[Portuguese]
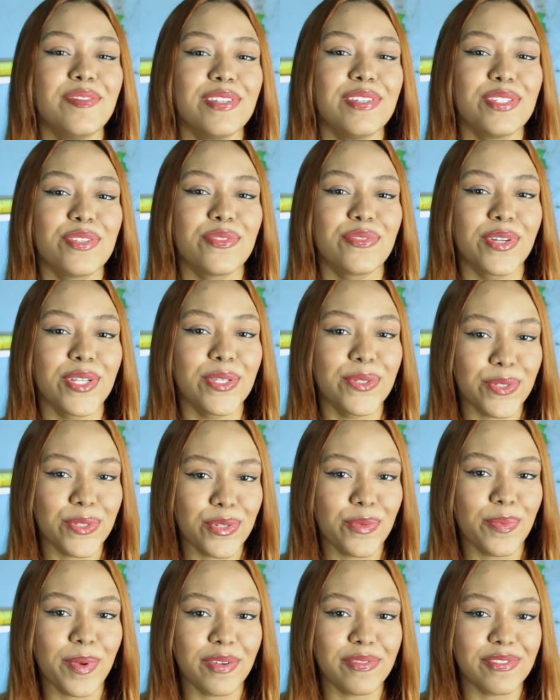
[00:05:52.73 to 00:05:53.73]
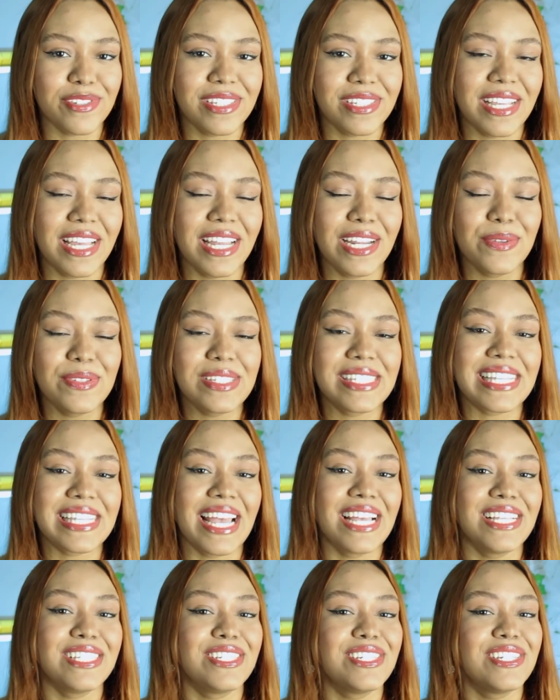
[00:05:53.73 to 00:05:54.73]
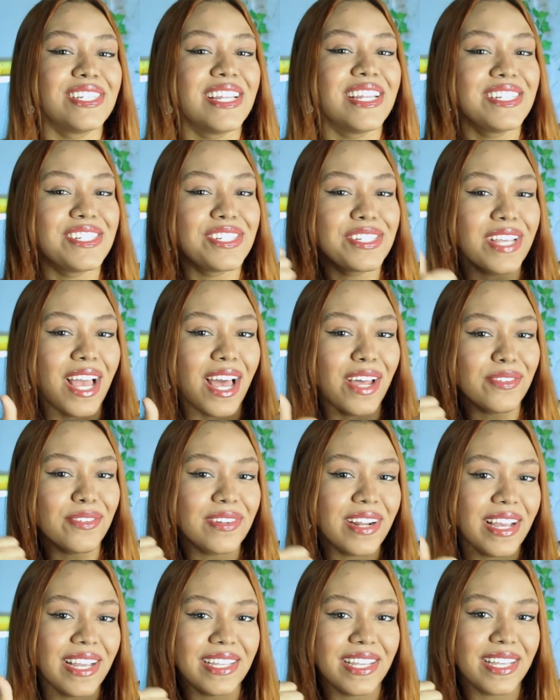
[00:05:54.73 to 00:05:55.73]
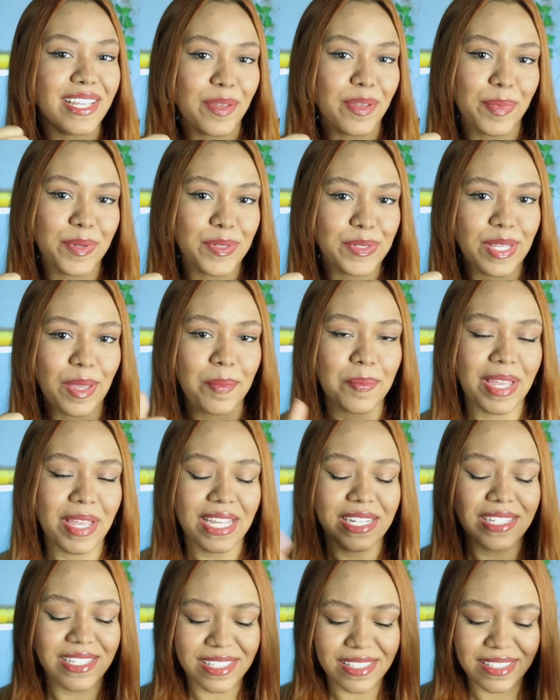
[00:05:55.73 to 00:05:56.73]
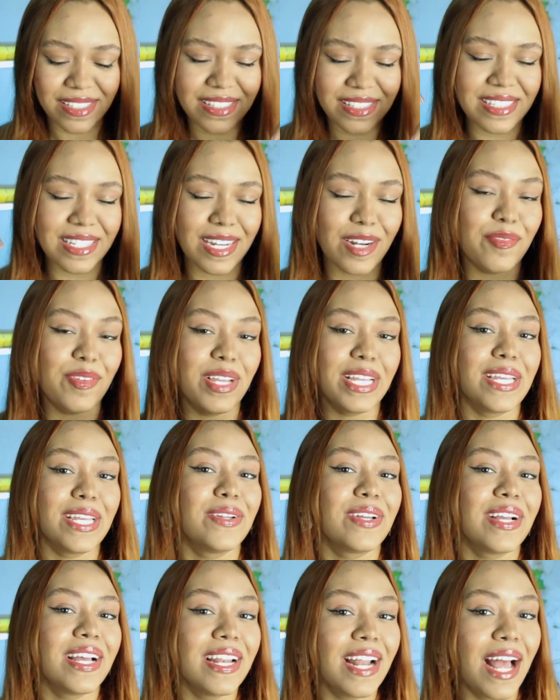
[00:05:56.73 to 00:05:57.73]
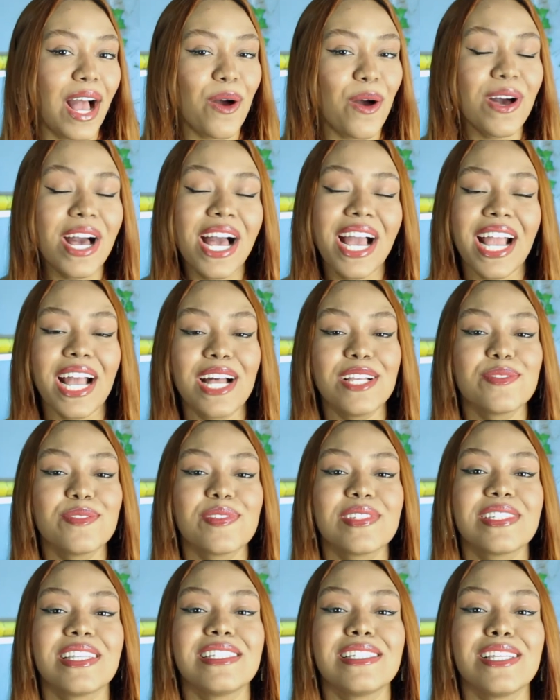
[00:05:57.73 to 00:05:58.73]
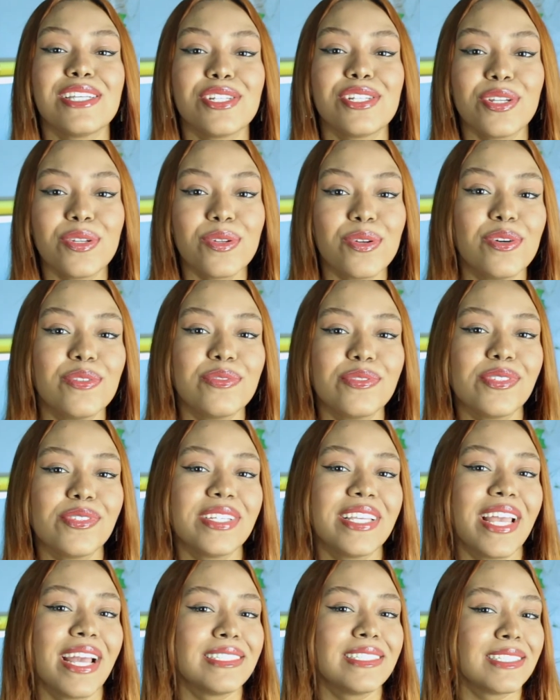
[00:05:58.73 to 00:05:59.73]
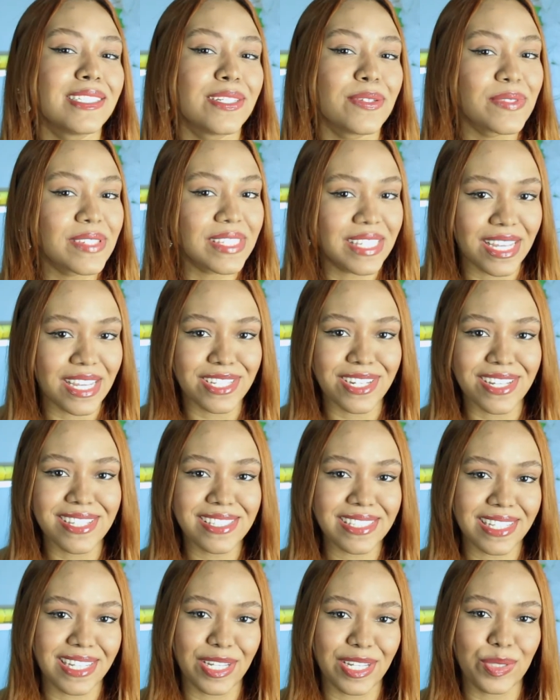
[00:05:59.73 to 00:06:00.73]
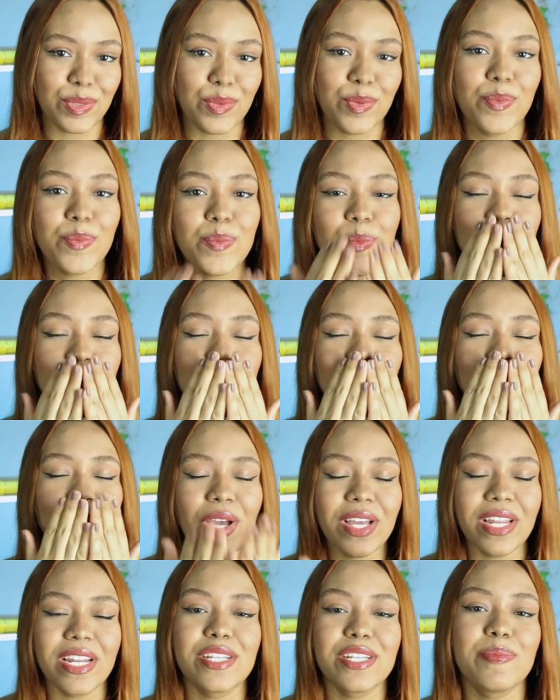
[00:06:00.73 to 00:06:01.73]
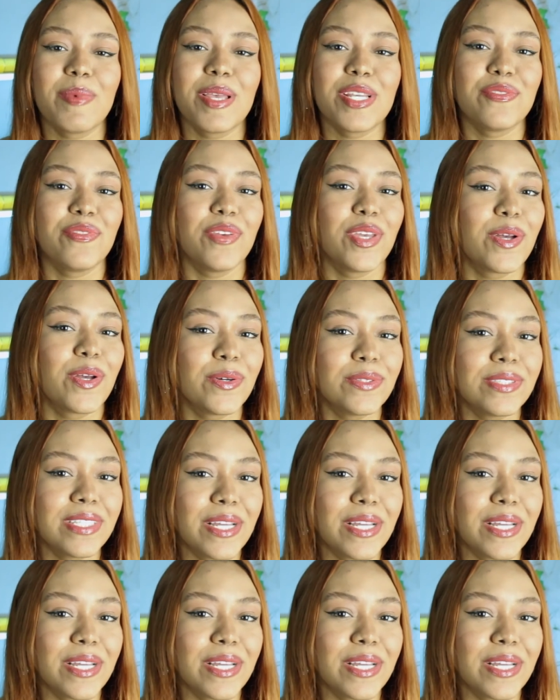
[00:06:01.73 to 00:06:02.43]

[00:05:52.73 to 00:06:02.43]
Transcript: vídeo foi útil para você, não esquece de deixar um like aqui para eu saber e de se inscrever aqui no canal, caso você seja novo e ainda não seja inscrito. Um grande beijo, fique com